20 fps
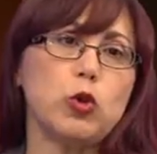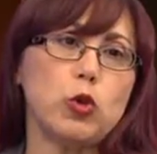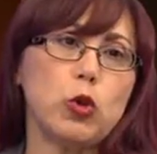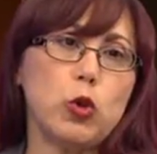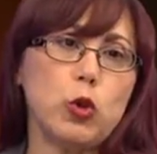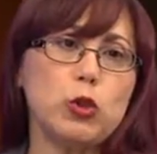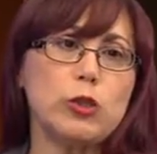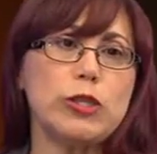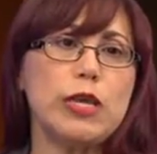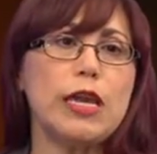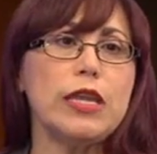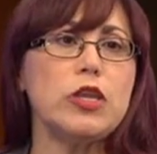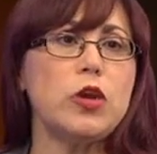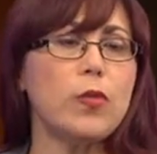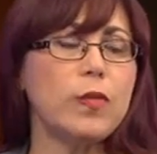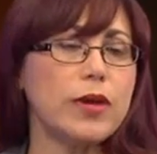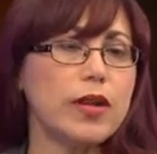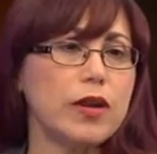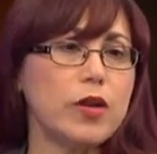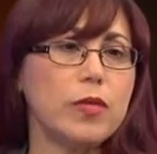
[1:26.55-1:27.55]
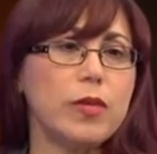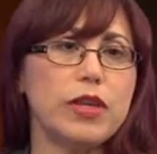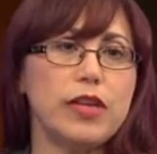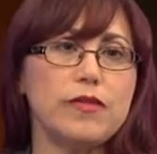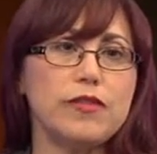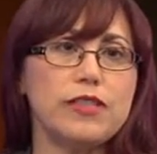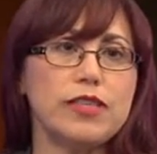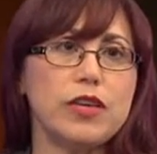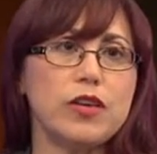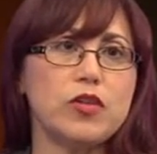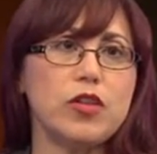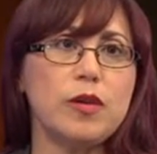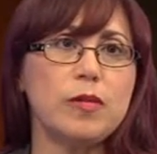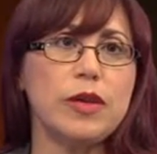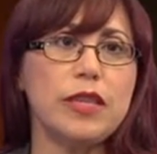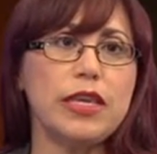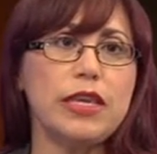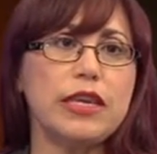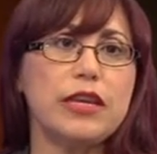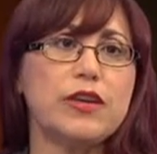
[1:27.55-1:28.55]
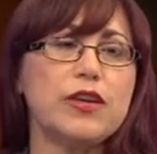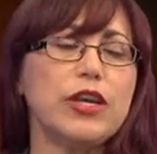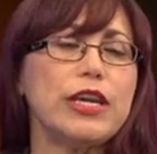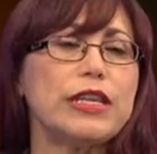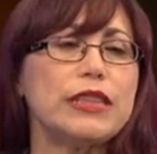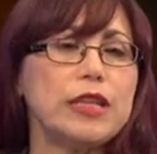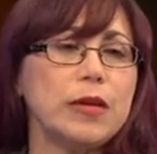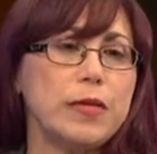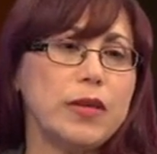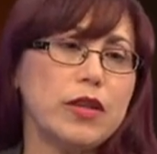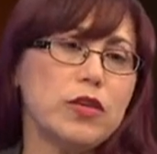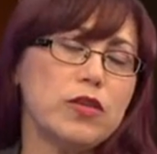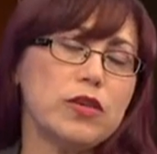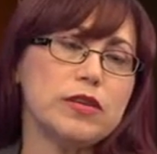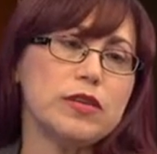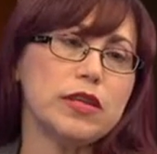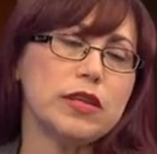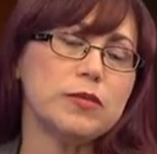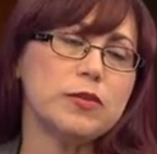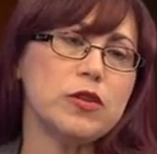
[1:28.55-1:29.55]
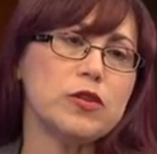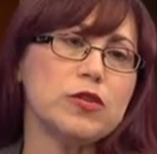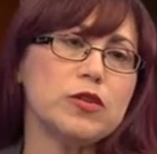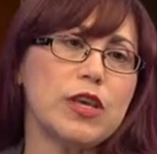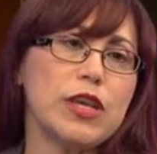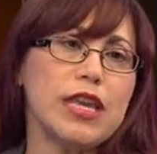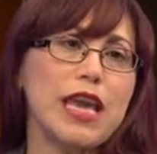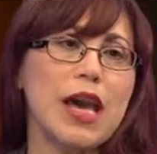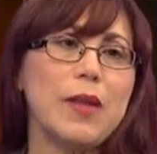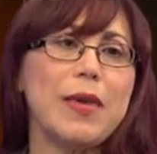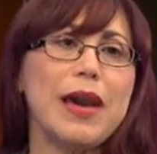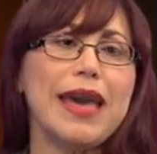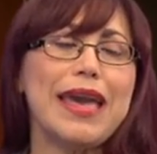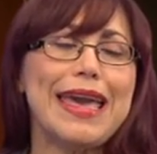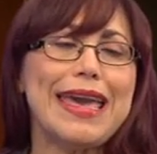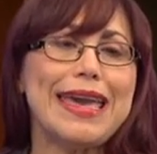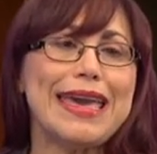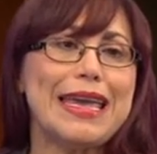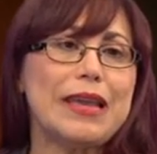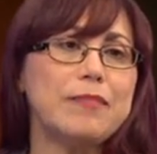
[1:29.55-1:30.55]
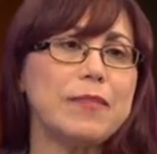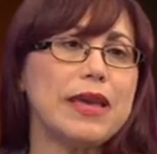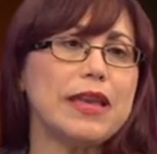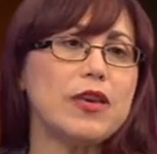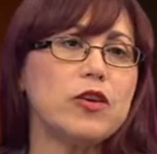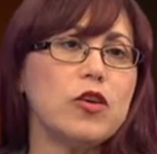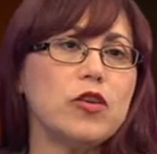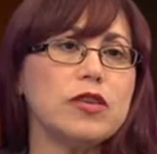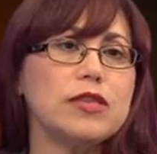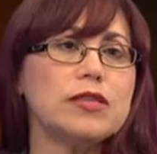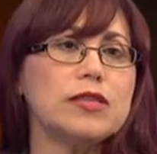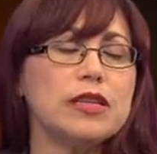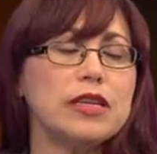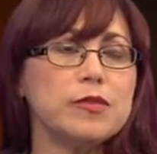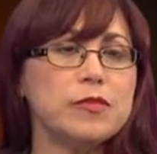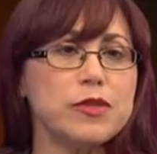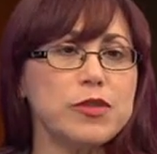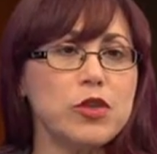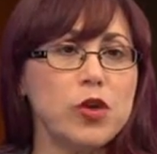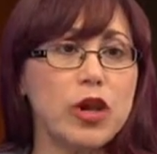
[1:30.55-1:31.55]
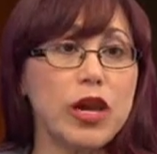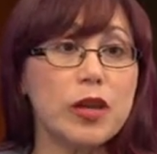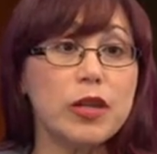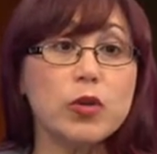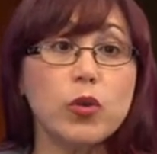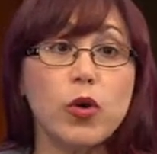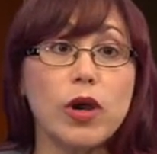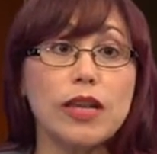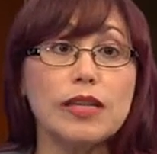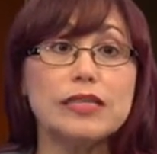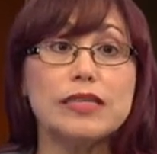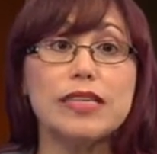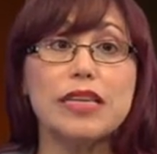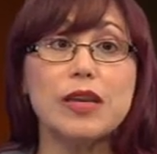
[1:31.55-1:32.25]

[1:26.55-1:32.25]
todos los años para los beneficiarios de Medicare. Este periodo de inscripción se llama el periodo de inscripción anual.